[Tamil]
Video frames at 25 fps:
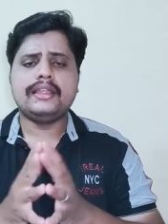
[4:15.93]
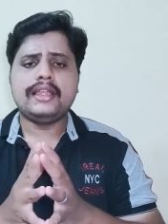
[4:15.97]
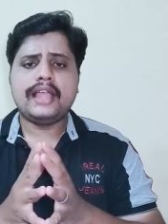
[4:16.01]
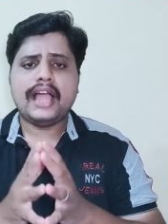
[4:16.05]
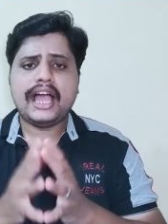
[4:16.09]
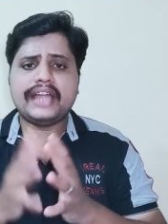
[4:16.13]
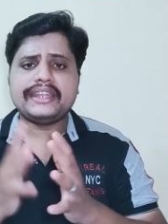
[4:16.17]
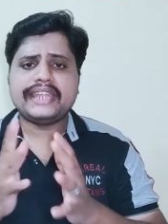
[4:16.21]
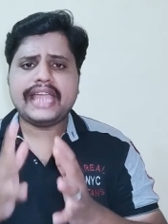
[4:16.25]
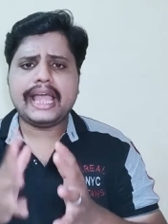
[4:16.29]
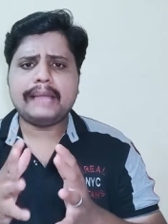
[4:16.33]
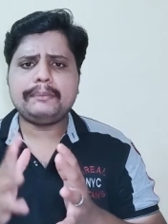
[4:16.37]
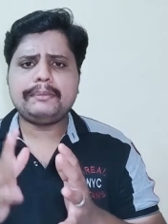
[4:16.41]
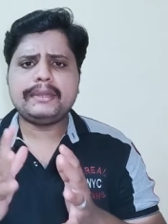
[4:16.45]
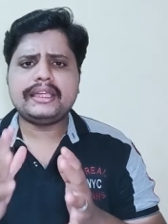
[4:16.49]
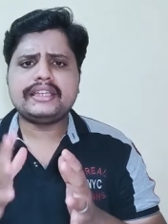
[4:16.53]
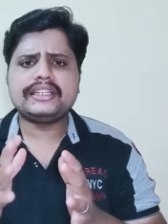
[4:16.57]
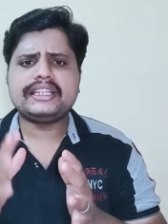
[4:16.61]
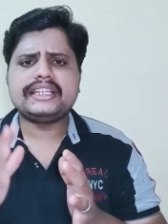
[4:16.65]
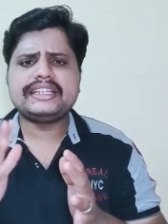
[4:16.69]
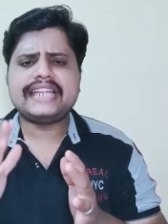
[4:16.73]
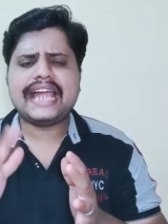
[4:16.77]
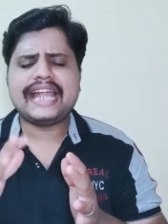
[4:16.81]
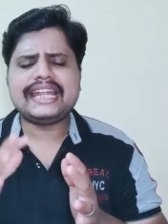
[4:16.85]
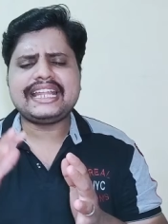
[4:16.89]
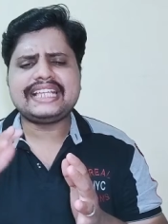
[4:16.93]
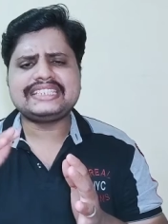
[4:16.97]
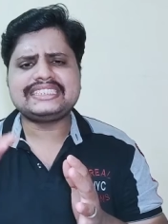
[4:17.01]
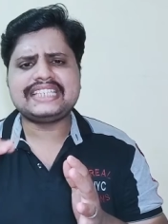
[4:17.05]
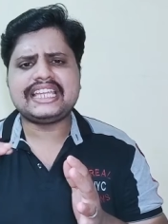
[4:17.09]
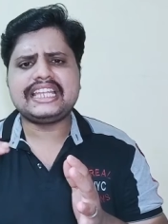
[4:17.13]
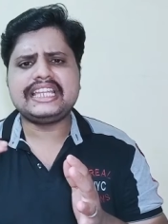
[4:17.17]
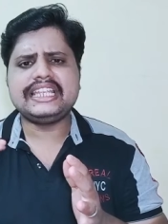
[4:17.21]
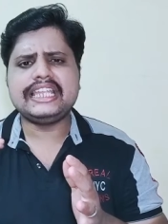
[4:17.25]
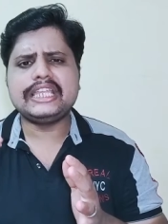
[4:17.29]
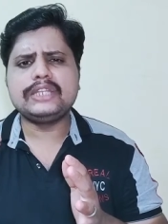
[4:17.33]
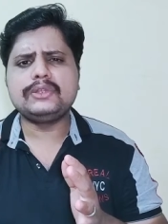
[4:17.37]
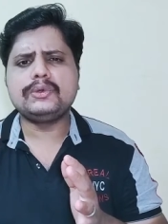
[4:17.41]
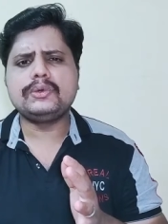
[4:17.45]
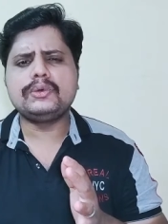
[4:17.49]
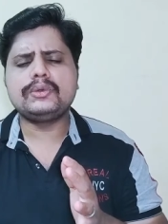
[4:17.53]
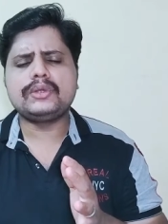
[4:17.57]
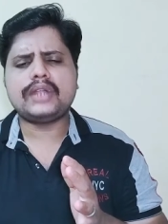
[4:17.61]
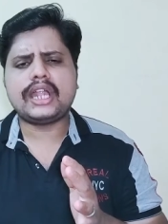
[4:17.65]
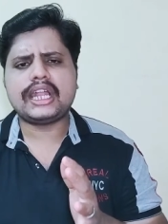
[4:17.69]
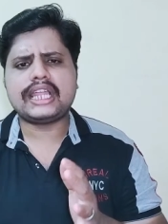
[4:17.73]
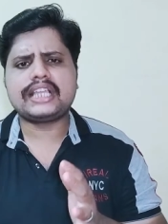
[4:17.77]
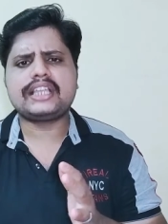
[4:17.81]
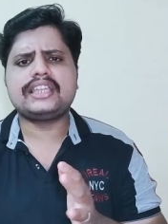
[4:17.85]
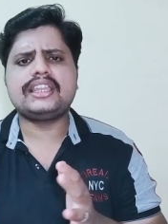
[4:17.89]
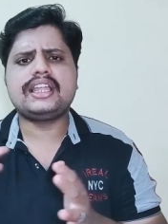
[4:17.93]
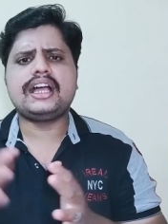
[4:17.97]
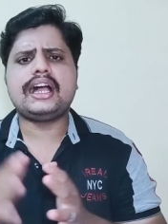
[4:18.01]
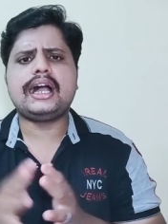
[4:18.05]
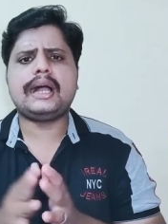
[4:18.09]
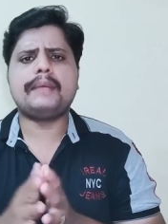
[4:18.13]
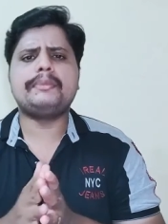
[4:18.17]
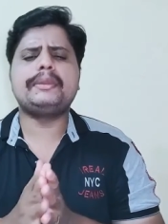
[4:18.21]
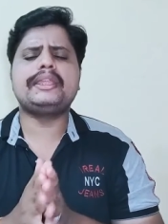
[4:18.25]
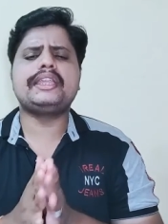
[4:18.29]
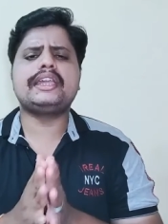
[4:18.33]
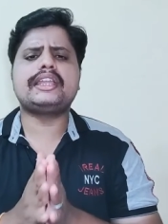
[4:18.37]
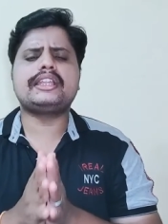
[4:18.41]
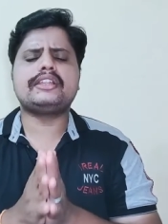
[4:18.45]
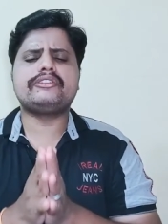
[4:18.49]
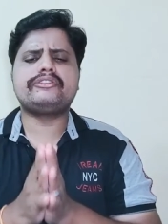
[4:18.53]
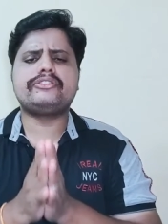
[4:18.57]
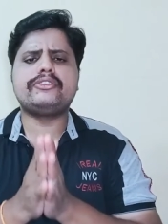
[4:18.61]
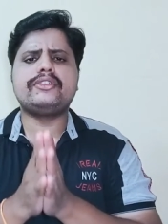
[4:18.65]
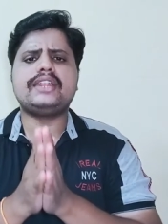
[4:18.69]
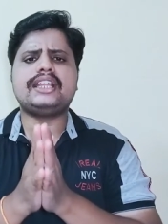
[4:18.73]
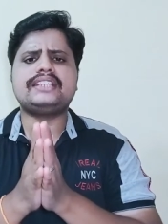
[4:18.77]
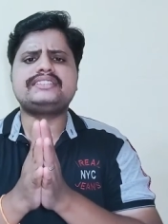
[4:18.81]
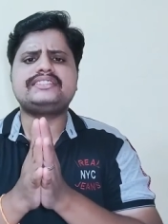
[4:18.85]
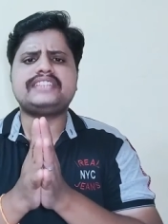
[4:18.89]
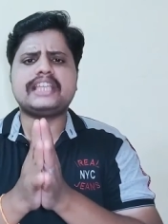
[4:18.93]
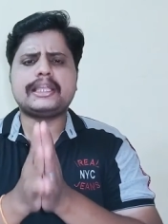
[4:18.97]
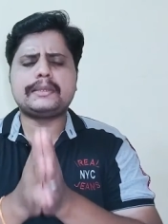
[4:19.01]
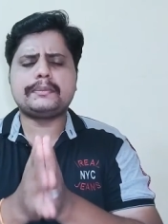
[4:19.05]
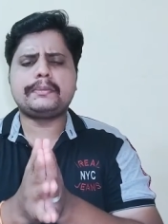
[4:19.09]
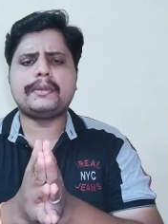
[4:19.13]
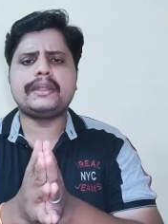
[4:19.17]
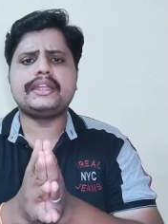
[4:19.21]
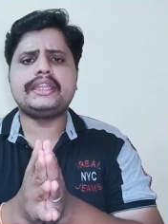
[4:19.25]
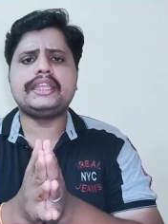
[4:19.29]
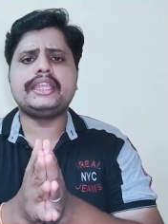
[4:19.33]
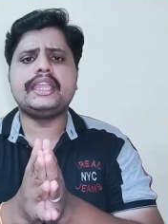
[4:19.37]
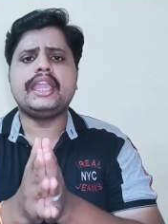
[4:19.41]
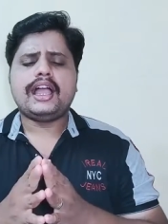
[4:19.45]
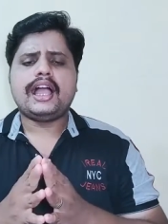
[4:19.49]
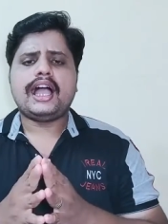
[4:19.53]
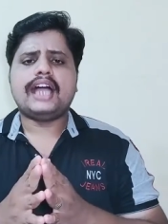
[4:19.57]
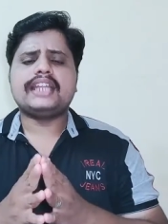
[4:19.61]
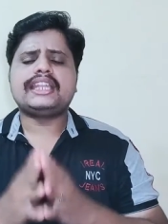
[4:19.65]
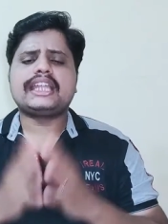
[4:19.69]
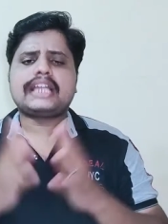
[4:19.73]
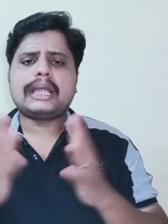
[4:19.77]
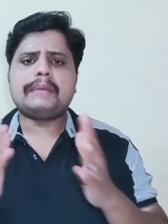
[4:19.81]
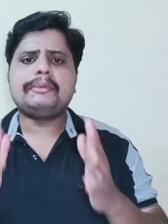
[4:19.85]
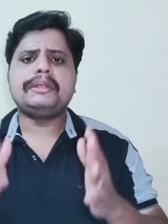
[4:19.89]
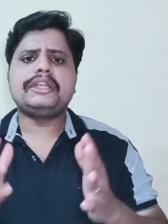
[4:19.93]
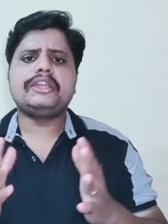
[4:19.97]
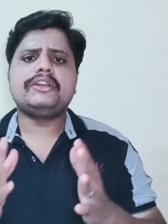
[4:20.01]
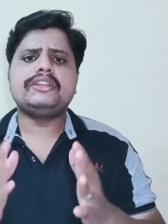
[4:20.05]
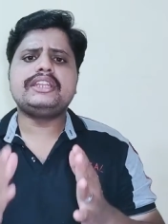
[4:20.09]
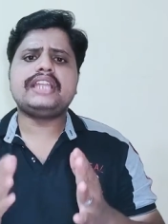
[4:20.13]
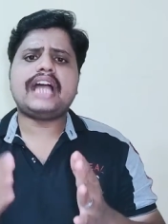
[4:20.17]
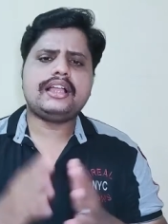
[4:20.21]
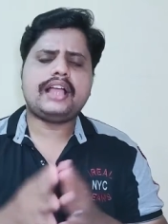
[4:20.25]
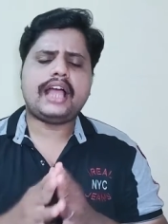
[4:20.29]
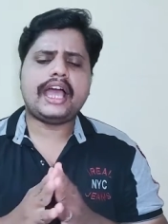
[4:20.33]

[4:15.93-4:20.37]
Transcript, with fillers: அந்த ஆப்ல வந்து டேட்டா ஷேரிங் எதுவும் நடக்குதா அப்படிங்கிறத ஃபுல்லாக செக் பண்ணி அந்த கமிட்டி வந்து